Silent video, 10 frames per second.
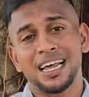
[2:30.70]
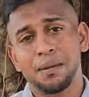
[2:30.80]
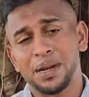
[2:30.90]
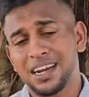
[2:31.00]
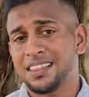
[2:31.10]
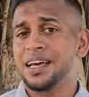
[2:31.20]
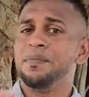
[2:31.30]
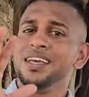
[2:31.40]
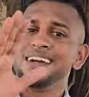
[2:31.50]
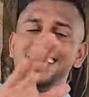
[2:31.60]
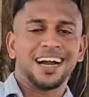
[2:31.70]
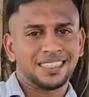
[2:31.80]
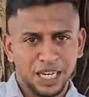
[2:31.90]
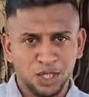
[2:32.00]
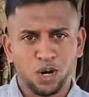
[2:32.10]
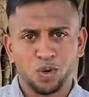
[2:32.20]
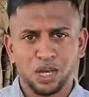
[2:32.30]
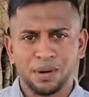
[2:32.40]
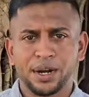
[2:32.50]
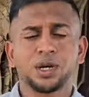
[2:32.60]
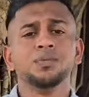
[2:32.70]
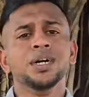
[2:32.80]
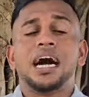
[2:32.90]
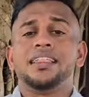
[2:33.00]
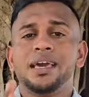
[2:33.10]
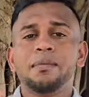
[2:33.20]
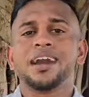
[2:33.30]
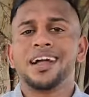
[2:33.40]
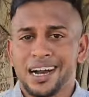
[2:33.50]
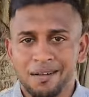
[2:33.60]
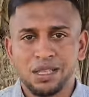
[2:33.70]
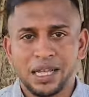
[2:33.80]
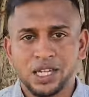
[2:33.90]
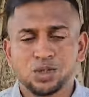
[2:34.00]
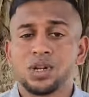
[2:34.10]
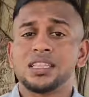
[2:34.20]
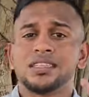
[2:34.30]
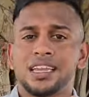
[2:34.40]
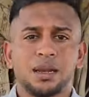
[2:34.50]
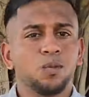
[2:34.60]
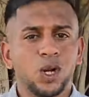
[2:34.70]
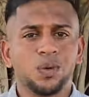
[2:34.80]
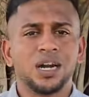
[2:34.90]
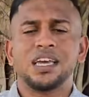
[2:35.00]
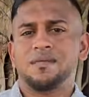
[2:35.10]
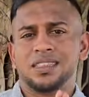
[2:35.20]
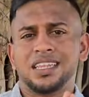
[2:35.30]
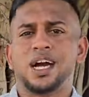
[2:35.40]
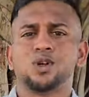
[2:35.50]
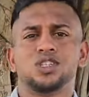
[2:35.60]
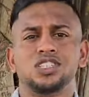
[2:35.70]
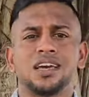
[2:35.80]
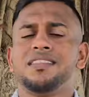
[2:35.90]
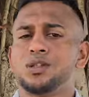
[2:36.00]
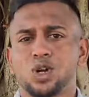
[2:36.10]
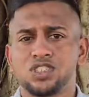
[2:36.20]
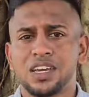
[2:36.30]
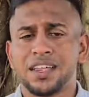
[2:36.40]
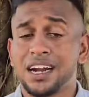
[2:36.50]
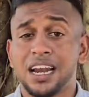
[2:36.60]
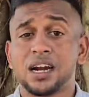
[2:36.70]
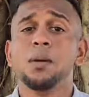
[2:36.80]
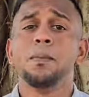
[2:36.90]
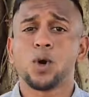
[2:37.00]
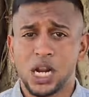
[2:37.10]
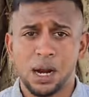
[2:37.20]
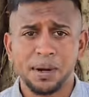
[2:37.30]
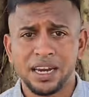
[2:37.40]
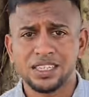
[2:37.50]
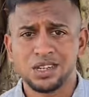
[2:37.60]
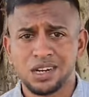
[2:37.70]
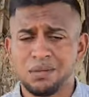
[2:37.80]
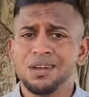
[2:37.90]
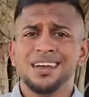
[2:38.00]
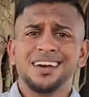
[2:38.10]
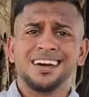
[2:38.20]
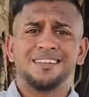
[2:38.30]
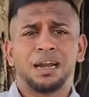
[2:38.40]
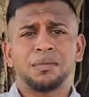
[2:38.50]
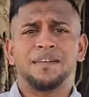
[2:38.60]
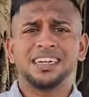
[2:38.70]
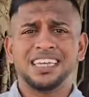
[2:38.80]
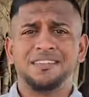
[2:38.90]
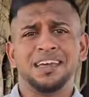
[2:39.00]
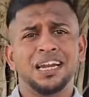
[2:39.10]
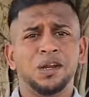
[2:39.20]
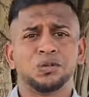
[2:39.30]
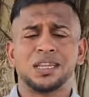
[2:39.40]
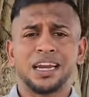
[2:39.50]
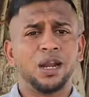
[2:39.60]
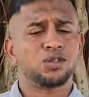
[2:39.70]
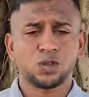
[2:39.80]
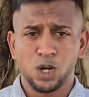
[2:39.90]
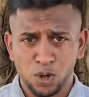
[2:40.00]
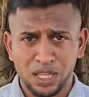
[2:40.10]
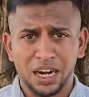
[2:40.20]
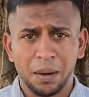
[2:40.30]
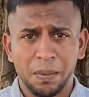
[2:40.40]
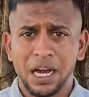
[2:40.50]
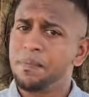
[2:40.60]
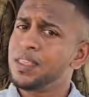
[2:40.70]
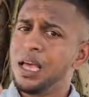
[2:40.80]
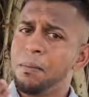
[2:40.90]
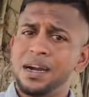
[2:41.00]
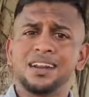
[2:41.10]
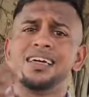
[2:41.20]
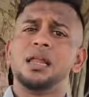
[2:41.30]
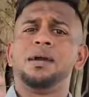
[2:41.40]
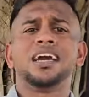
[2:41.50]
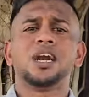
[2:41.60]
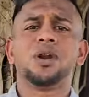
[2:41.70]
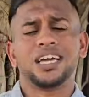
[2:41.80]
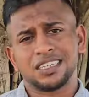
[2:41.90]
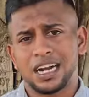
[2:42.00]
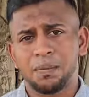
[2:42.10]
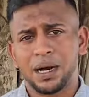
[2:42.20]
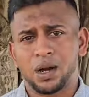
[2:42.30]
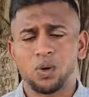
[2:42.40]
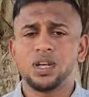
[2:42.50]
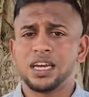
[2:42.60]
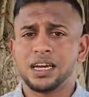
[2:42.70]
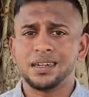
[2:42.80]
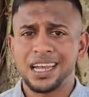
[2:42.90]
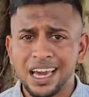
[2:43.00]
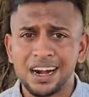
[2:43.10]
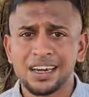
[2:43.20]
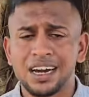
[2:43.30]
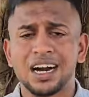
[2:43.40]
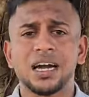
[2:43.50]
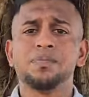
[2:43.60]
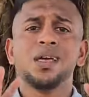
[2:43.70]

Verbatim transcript: யார் அப்படின்றத நாங்கள் தெரிஞ்சு கொள்ளக்கூடிய மாதிரி இருக்கும் அதே மாதிரி நாங்களும் வந்து பார்த்தீங்கன்னு சொன்னால் தேர்தல் முடிவுகளையும் வந்து நாங்கள் தொடர்ச்சியாக இந்த தொடர்ச்சியாக இந்த ரெண்டு நாட்களும் போடலாம் அப்படின்னு நினச்சிருக்கோம் வளமையாகவே டிவியில் நியூஸில் ரேடியோஸில் சொல்லிக் கொண்டு தான் இருப்பாங்க பட் இருந்தாலும் எங்களுடைய சேனல் பார்க்கக்கூடிய நேயர்களுக்காக